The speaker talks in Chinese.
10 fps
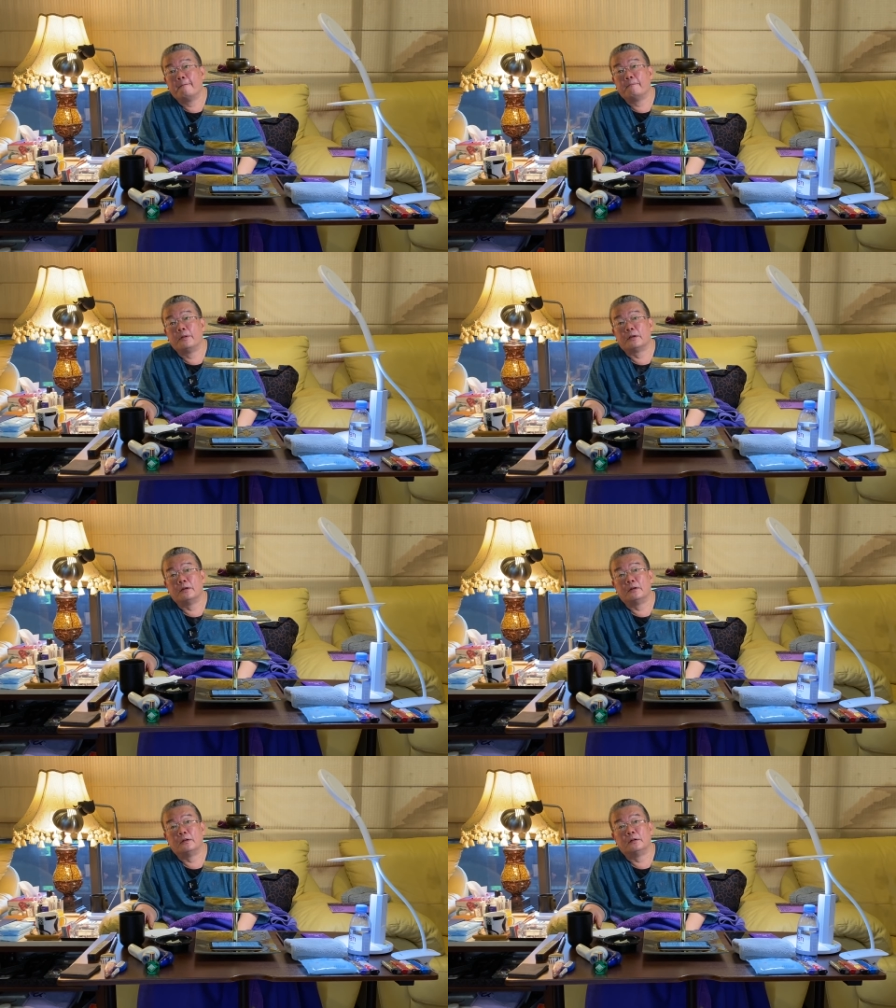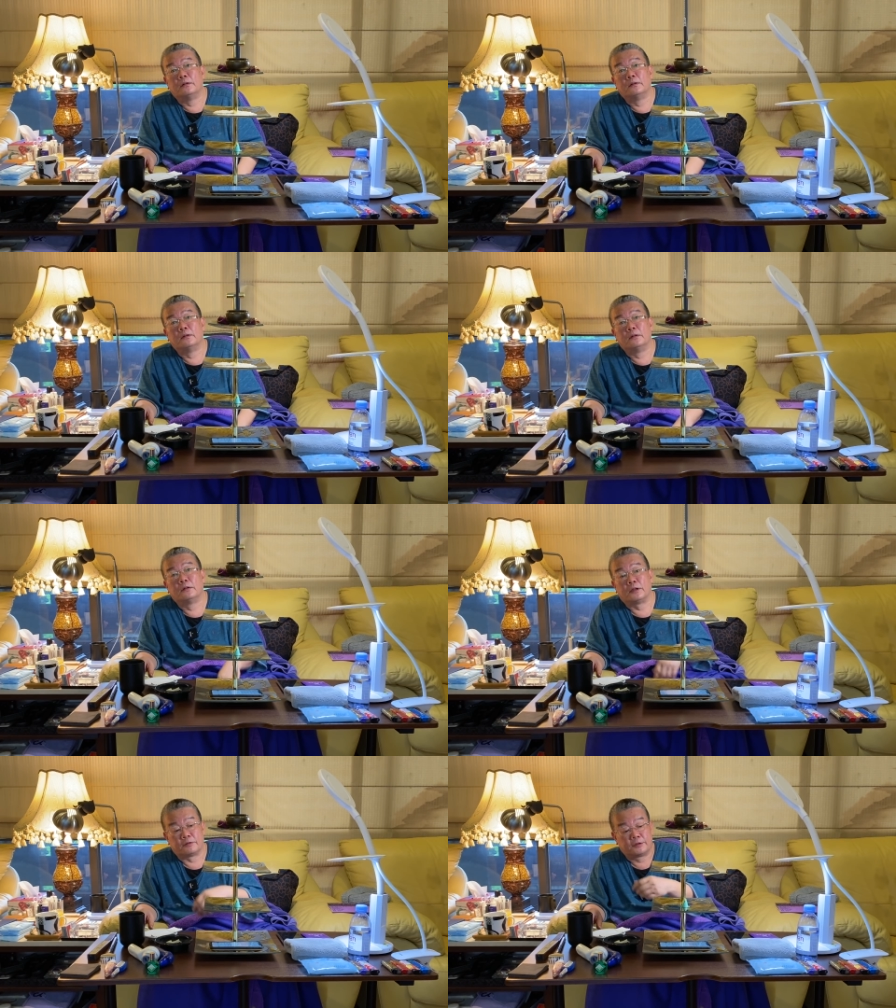那个，哦，
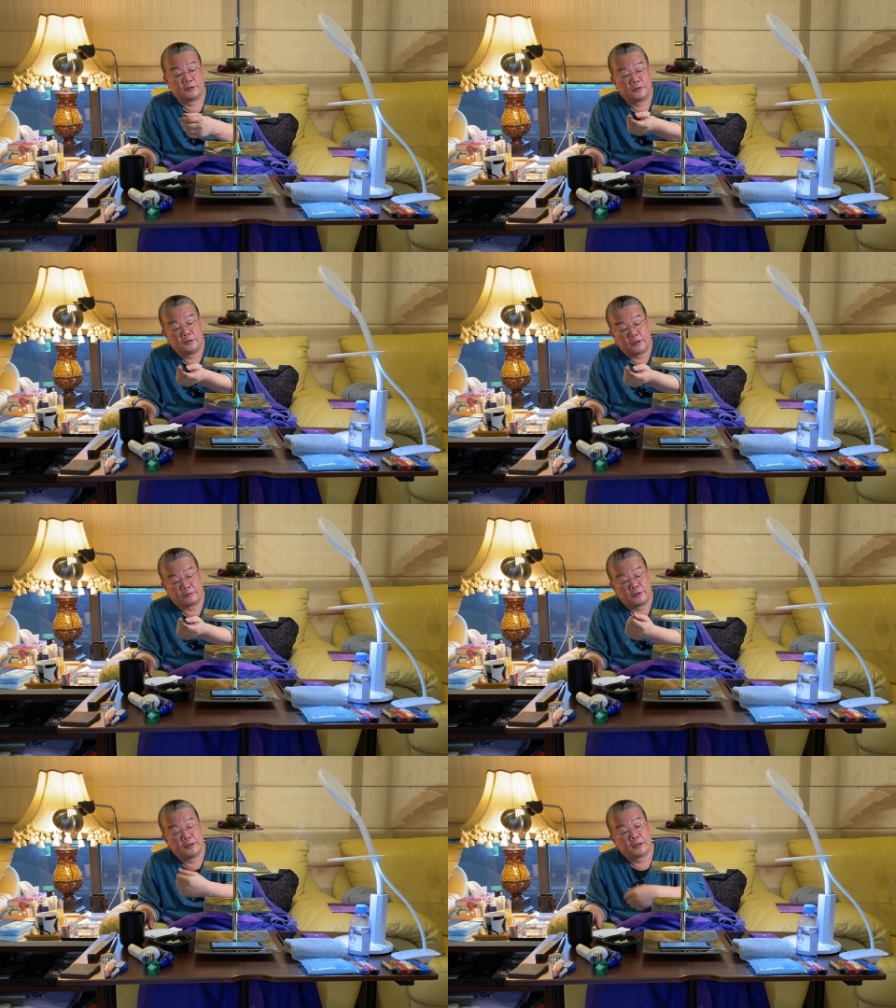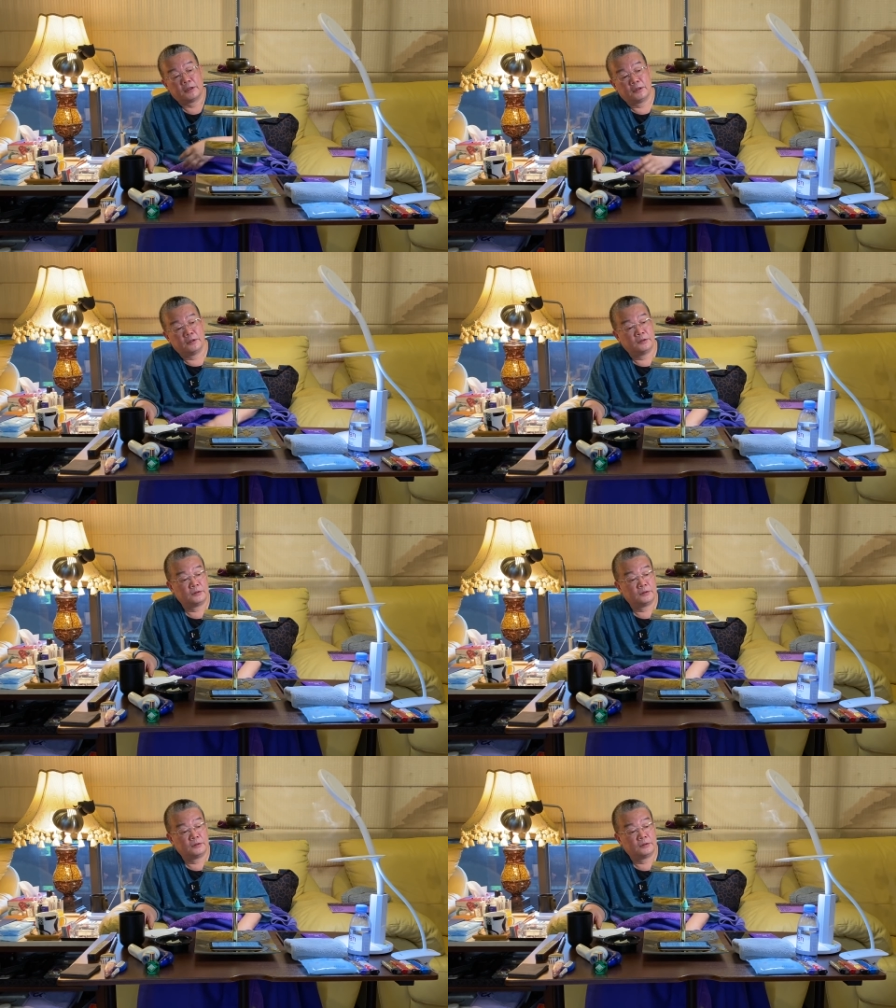导师导师的那个，